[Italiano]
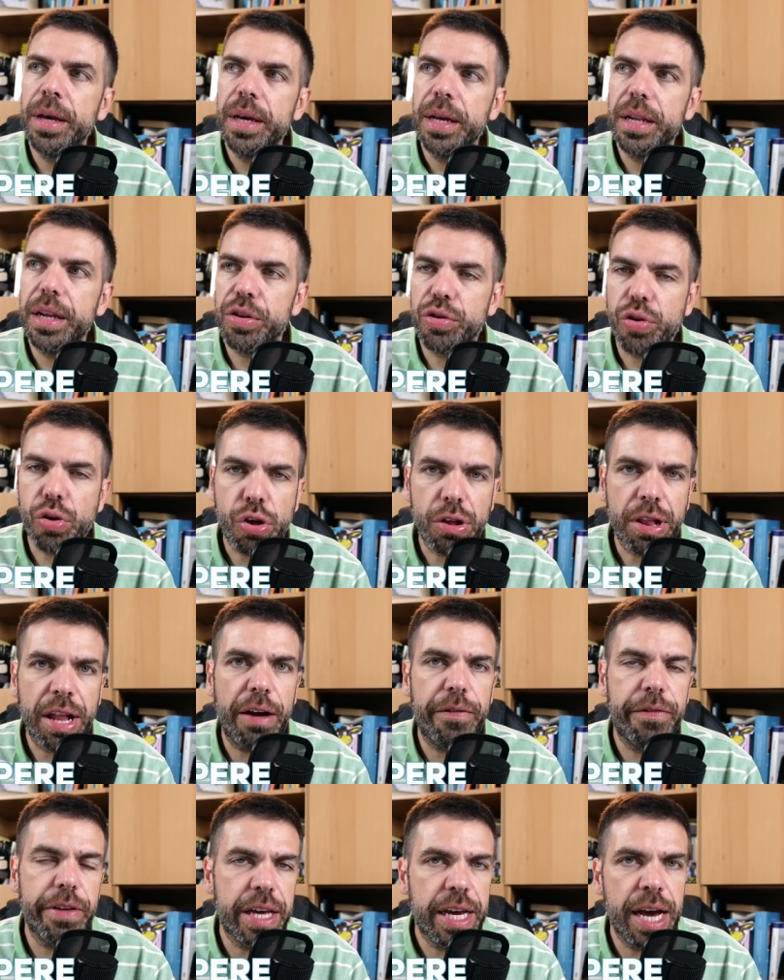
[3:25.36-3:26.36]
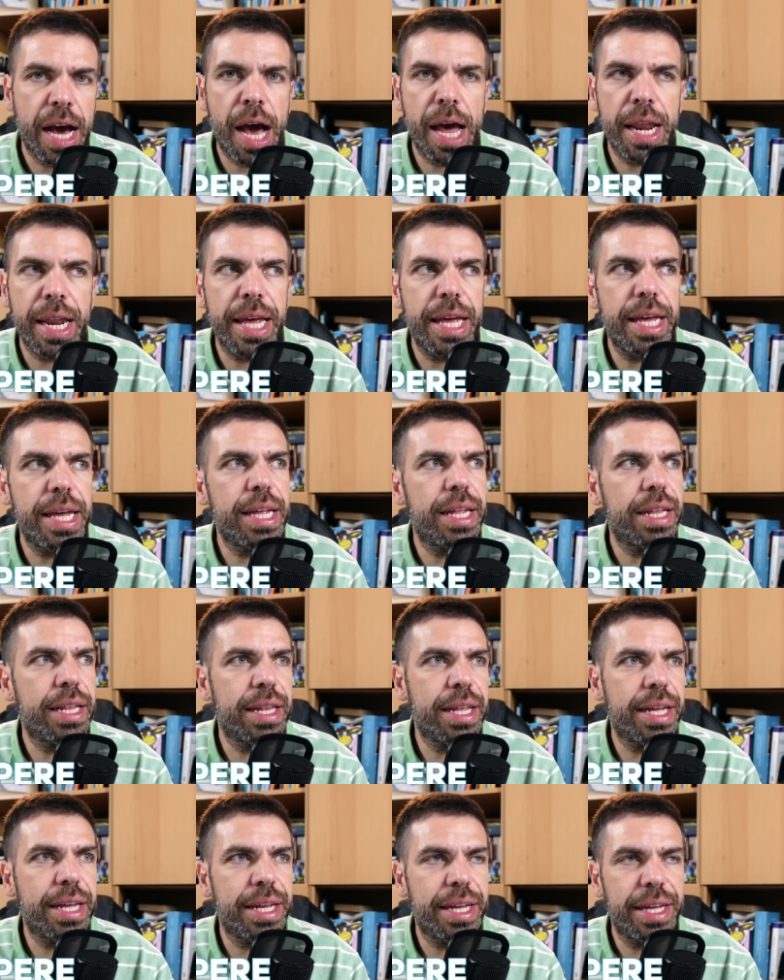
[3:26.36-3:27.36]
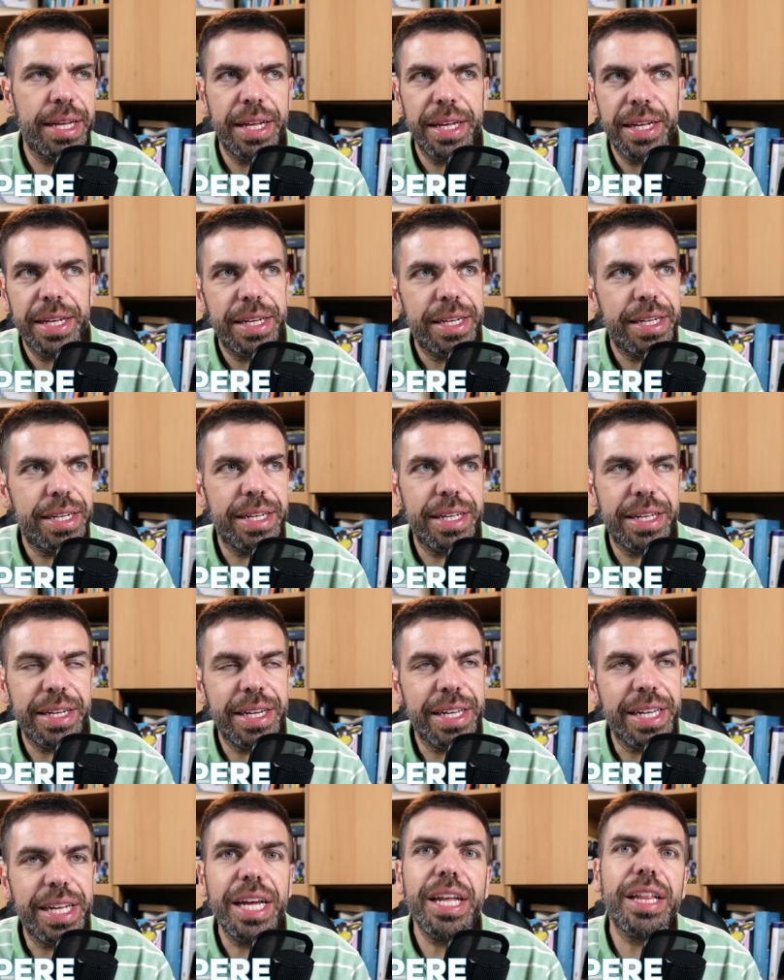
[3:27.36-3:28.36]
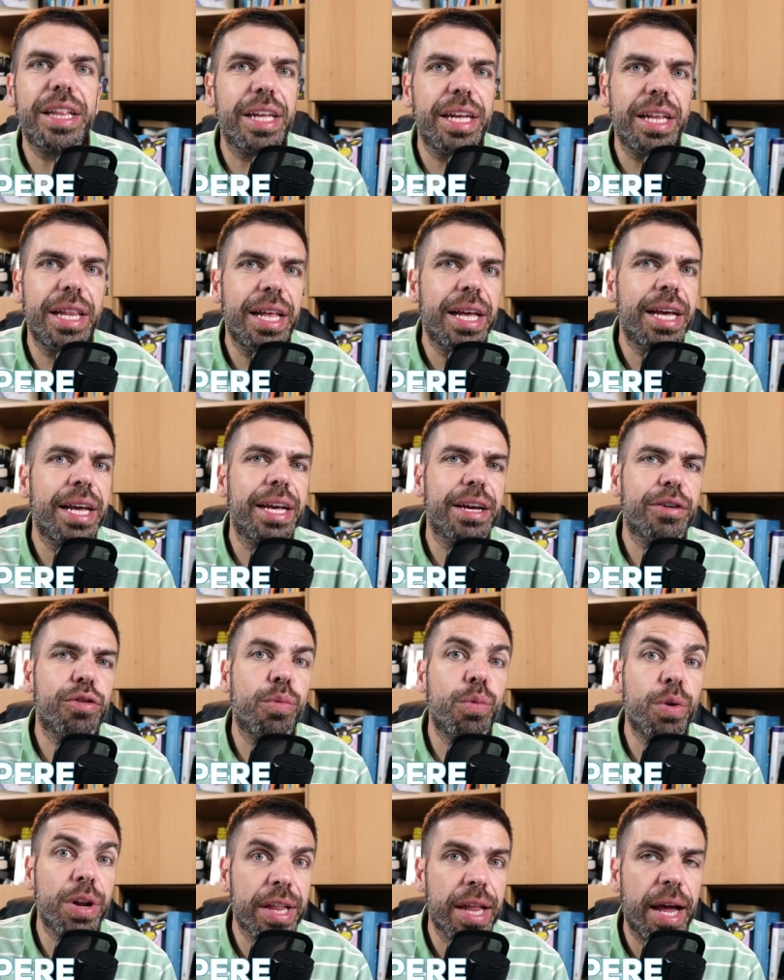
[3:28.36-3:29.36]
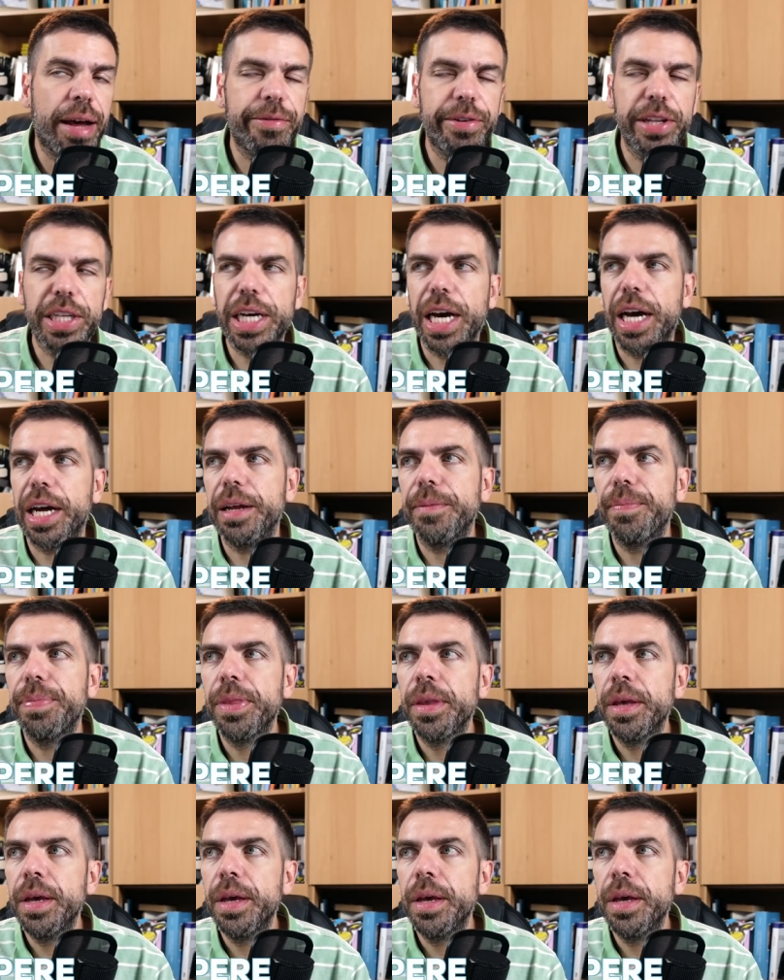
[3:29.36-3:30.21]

le società africane, le, eh, i riti, le comunità africane.